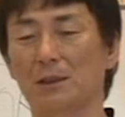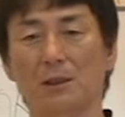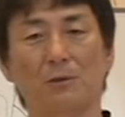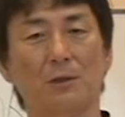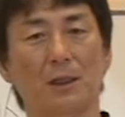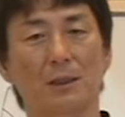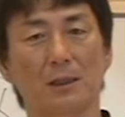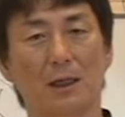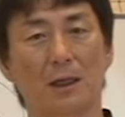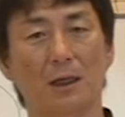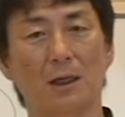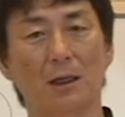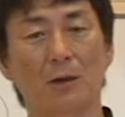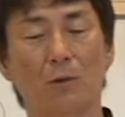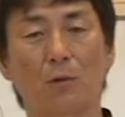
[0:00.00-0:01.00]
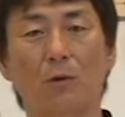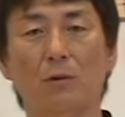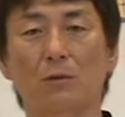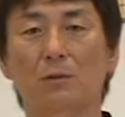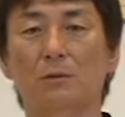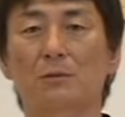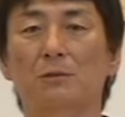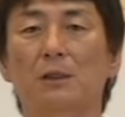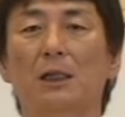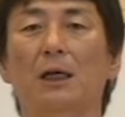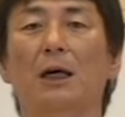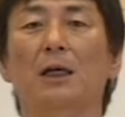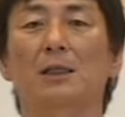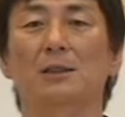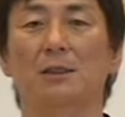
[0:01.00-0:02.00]
たよかったを繰り
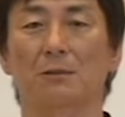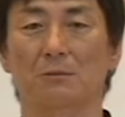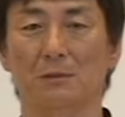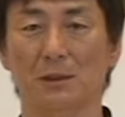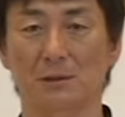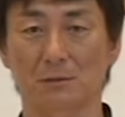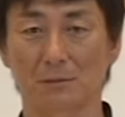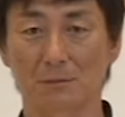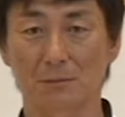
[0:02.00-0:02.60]
返してるんです。